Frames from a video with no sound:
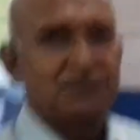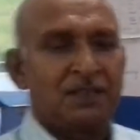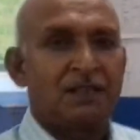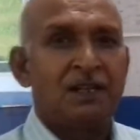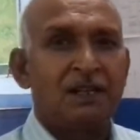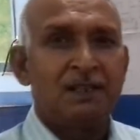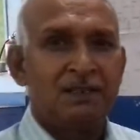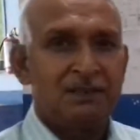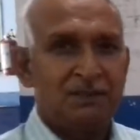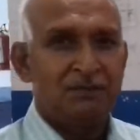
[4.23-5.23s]
सिंद्रा
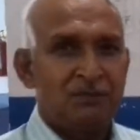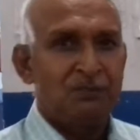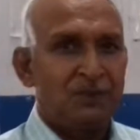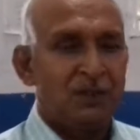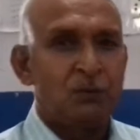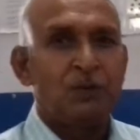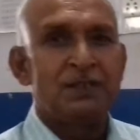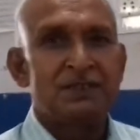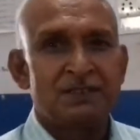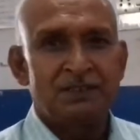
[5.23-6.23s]

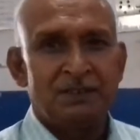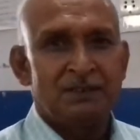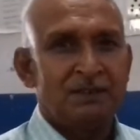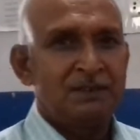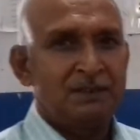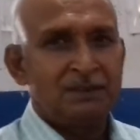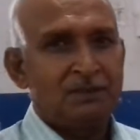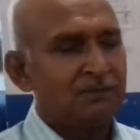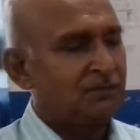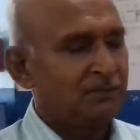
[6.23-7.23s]
एडवांस
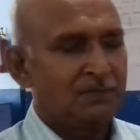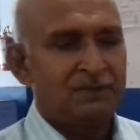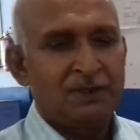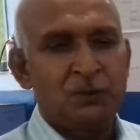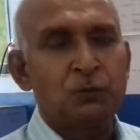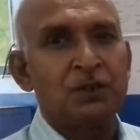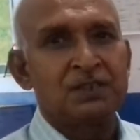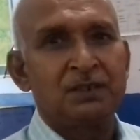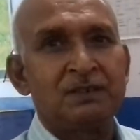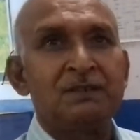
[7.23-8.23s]

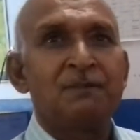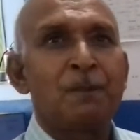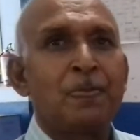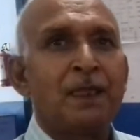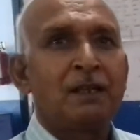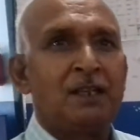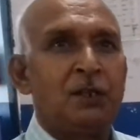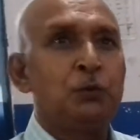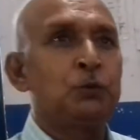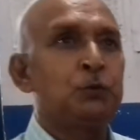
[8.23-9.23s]
एजुकेशन के
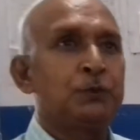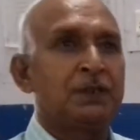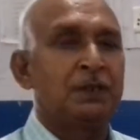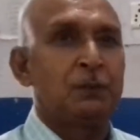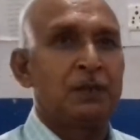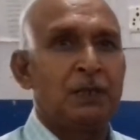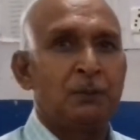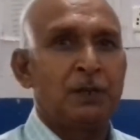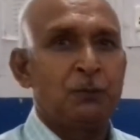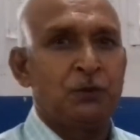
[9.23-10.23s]
यूट्यूब चैनल पर
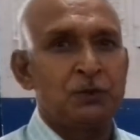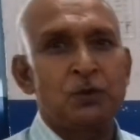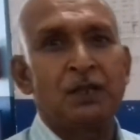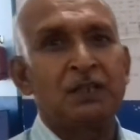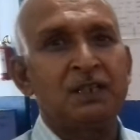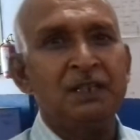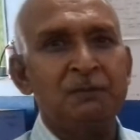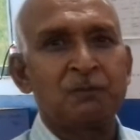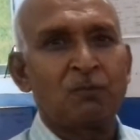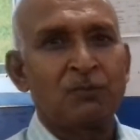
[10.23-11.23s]
आपका पुनः स्वागत है
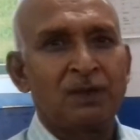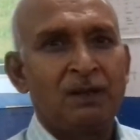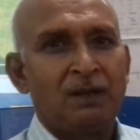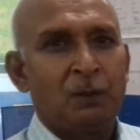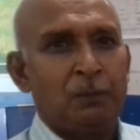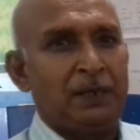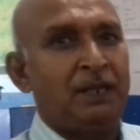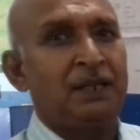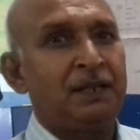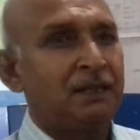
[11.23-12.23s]

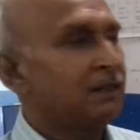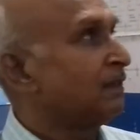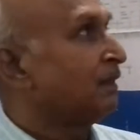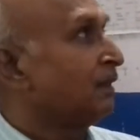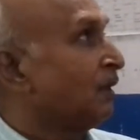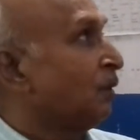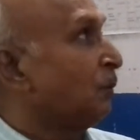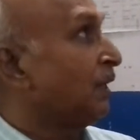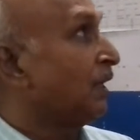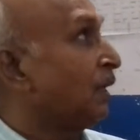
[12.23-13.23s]
पहले
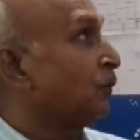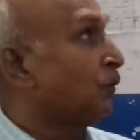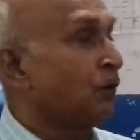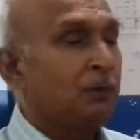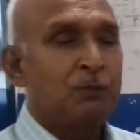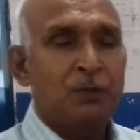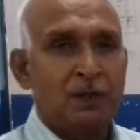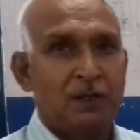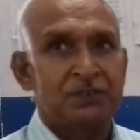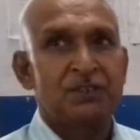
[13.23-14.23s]
मैंने आपको
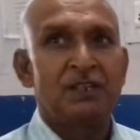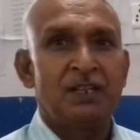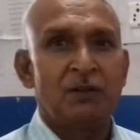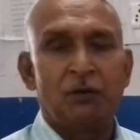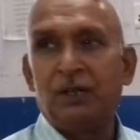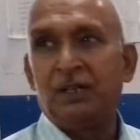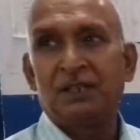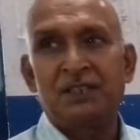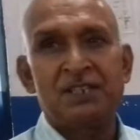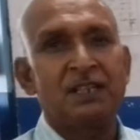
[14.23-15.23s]
अक्षर या वर्ण
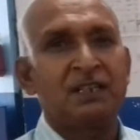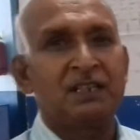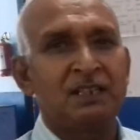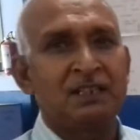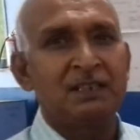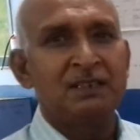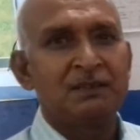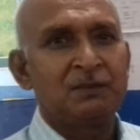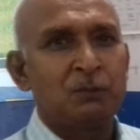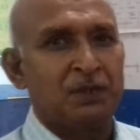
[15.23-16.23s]
किसे कहते हैं
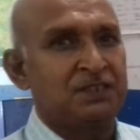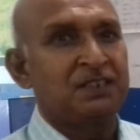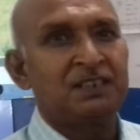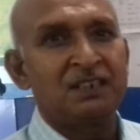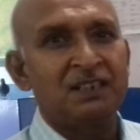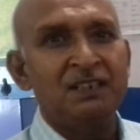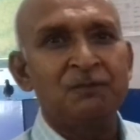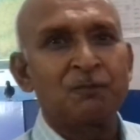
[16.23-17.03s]
परिचय दिया था